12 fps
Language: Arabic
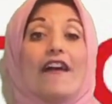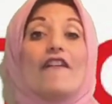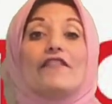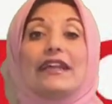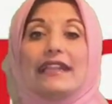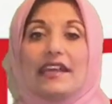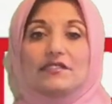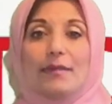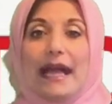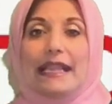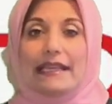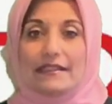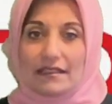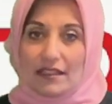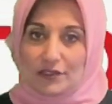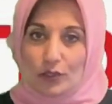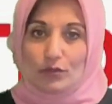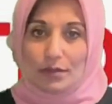فالناس بقى لقت ان
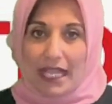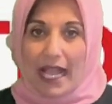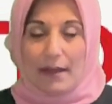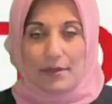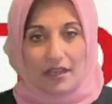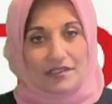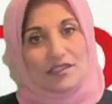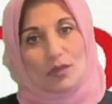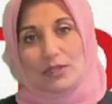الصوت بتاعها بيأثر